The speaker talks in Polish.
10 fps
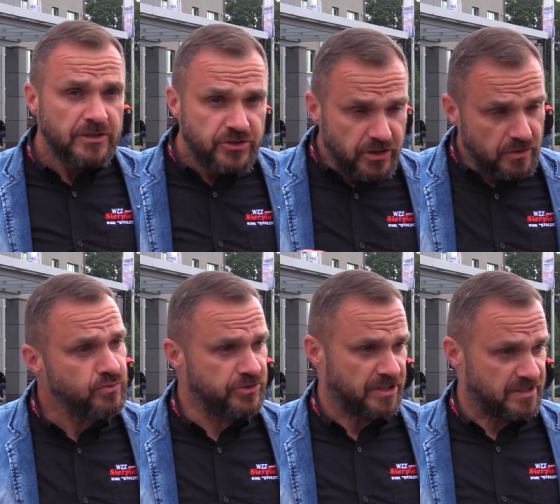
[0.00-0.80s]
Ci
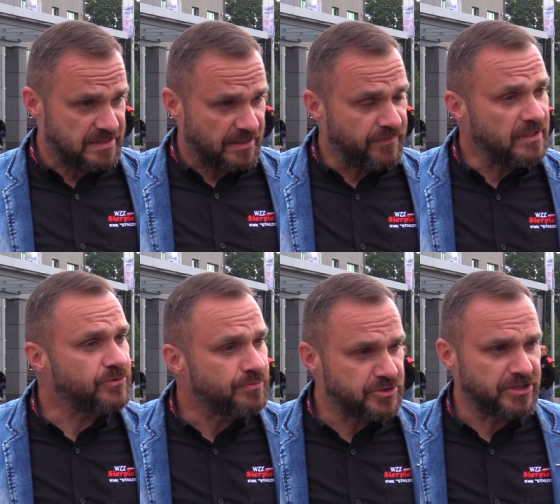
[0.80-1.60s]
ludzie za chwilę
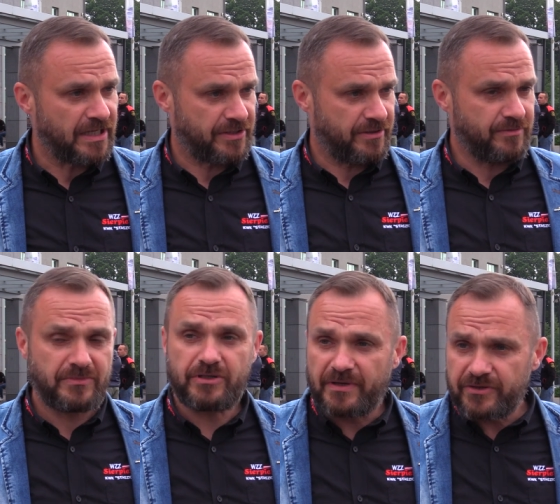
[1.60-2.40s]
tu
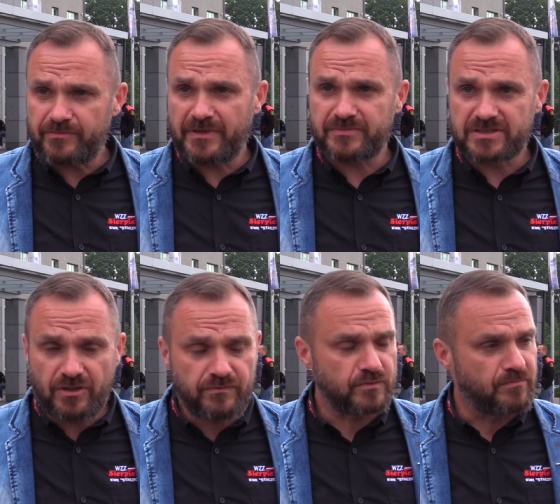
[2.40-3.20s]
przyjadą i będą nam
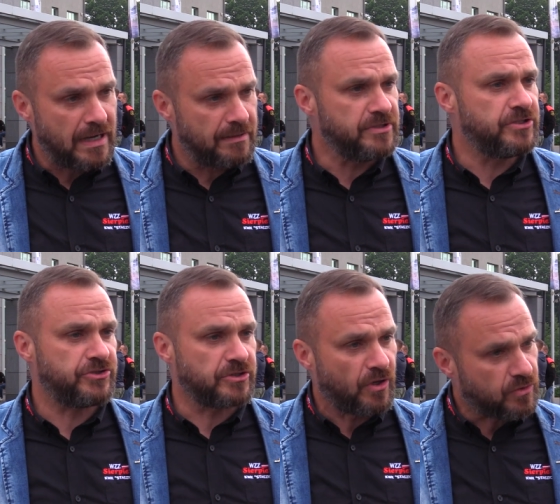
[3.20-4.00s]
znowu
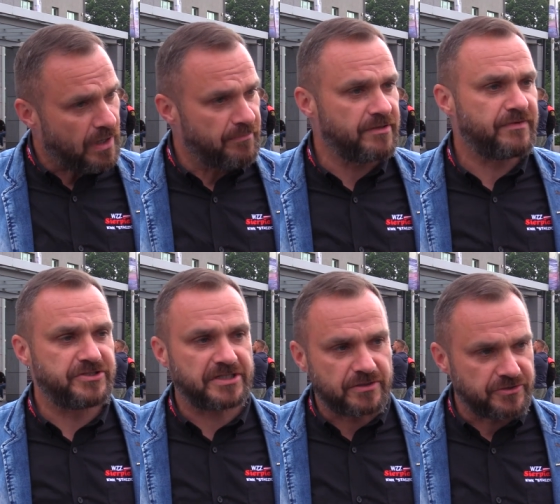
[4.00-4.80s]
mamić i
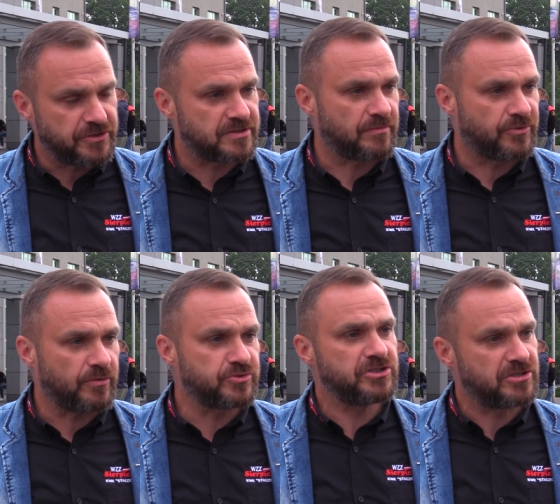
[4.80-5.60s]
okłamywać, jacy oni to są
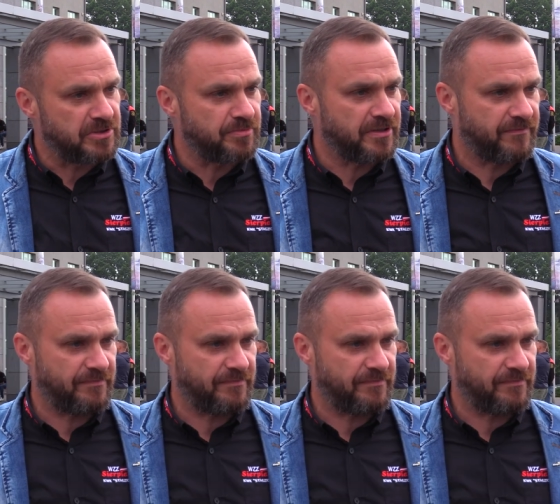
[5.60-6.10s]
dobrzy i żebyśmy ich